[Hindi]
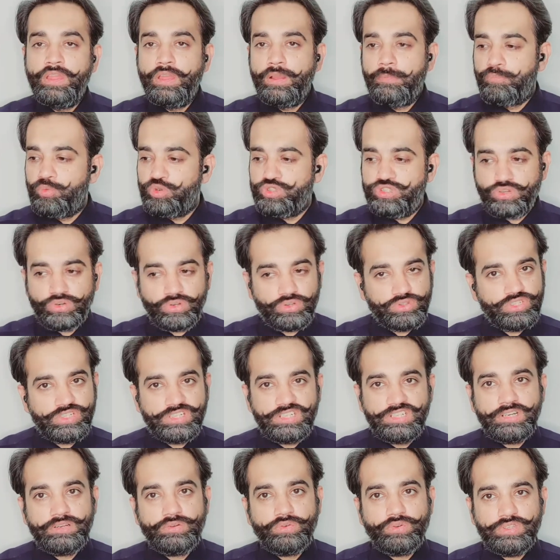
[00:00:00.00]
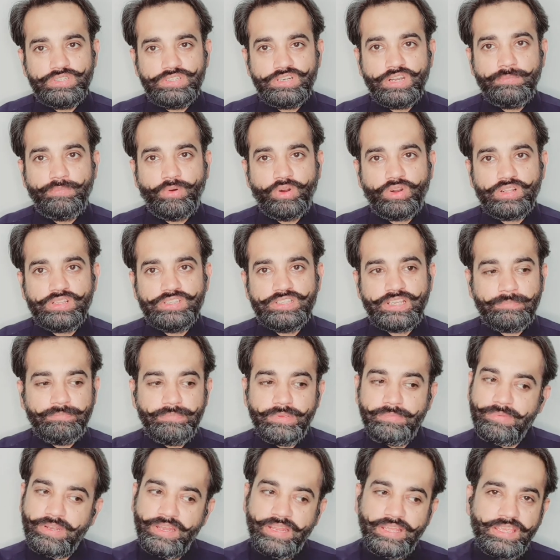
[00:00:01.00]
मुझे ओरिजिनल ओरिजिनल बॉटल जब
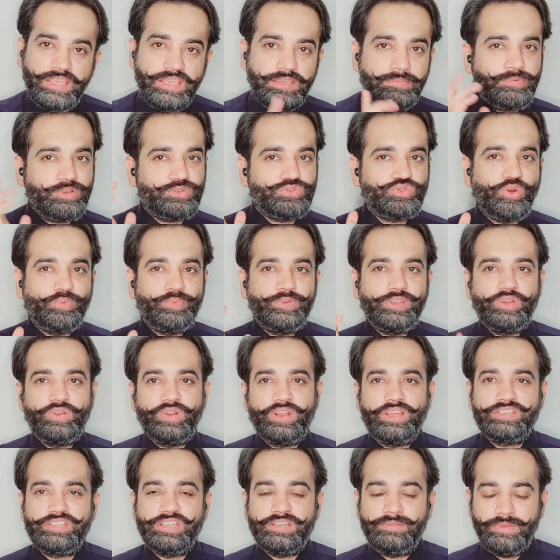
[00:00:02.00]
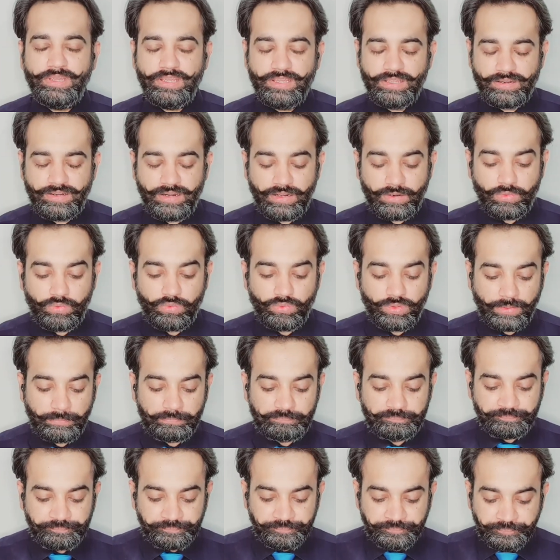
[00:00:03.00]
भी मिलेगी मैं उसको अपनी कलेक्शन में रख लूँगा
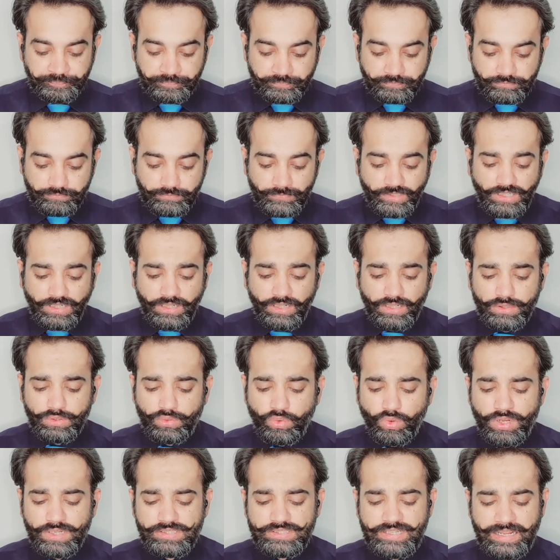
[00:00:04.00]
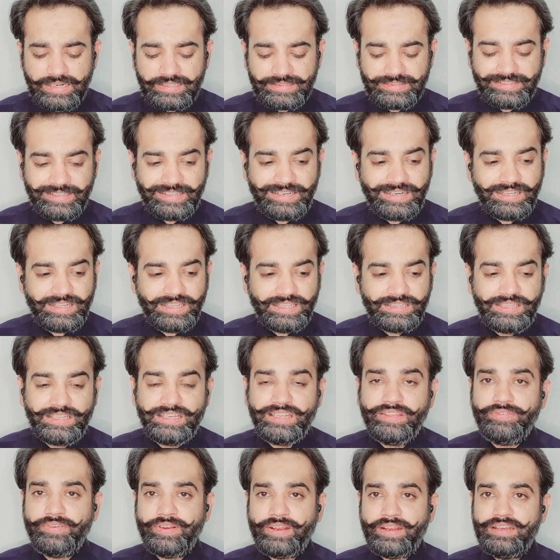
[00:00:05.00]
2013 के अंदर
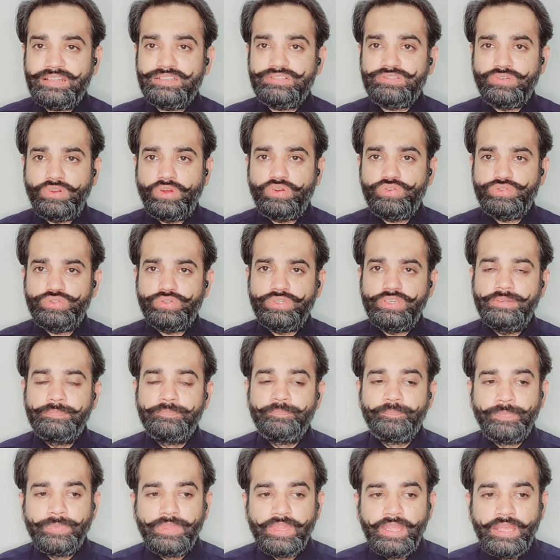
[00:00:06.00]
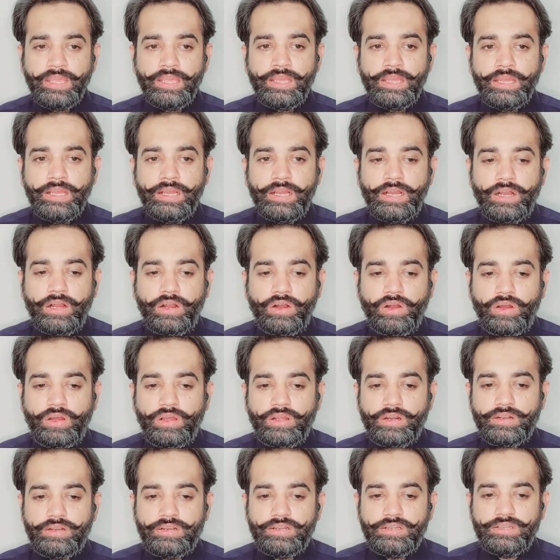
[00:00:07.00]
ये फ्रेगरेंस लॉन्च हुई
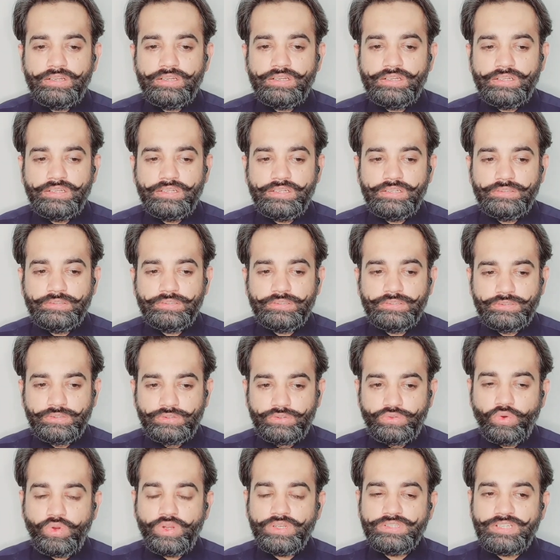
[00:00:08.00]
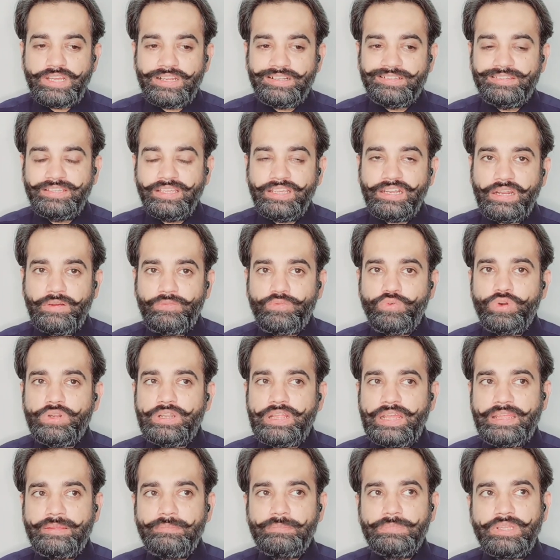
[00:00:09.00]
और 2013 वो
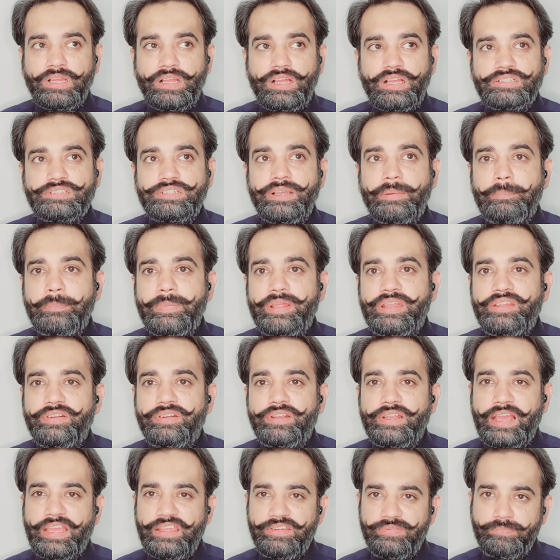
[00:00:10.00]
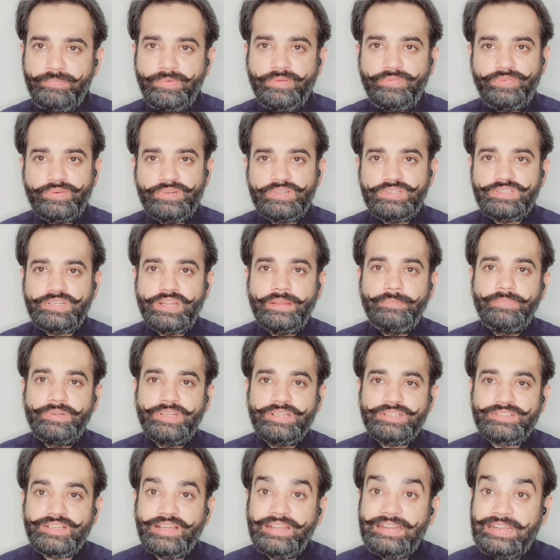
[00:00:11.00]
टाइम था जब मैंने लाइफ में फर्स्ट टाइम
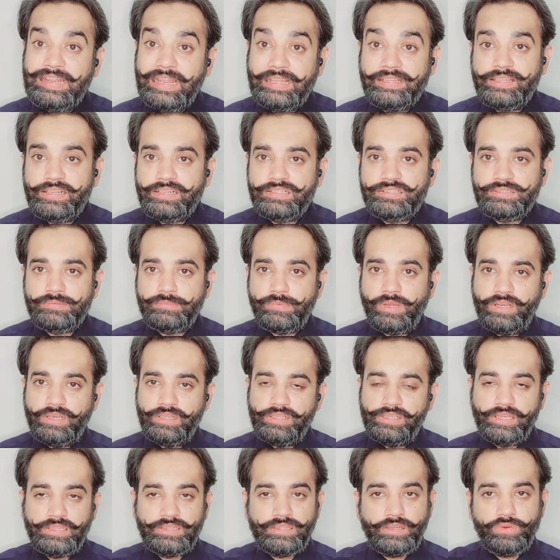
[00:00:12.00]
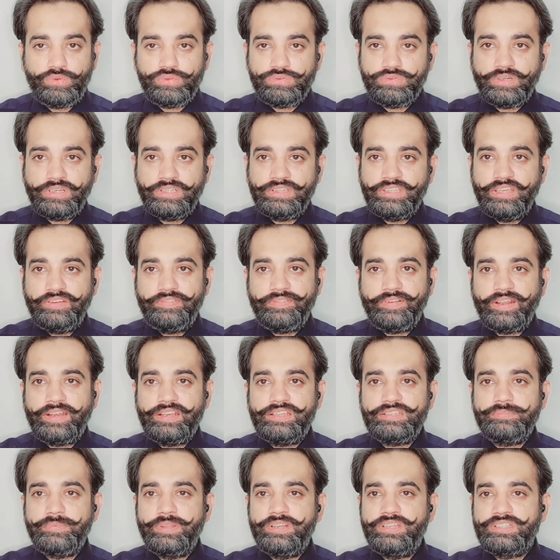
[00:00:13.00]
टस्कन लेदर इस्तेमाल किया था उस वक्त ये
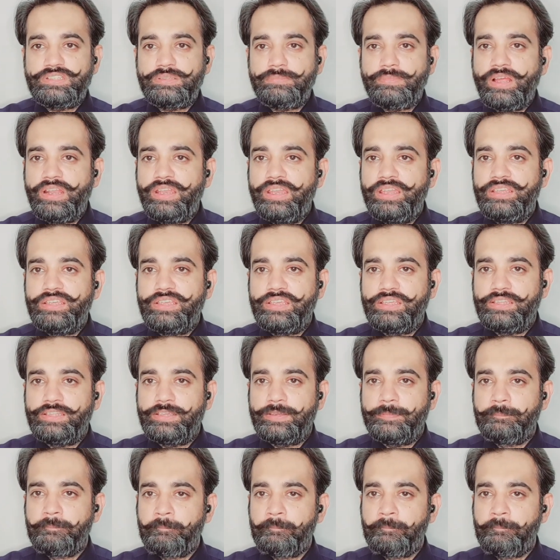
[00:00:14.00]
फ्रेगरेंस मैंने इस्तेमाल नहीं की थी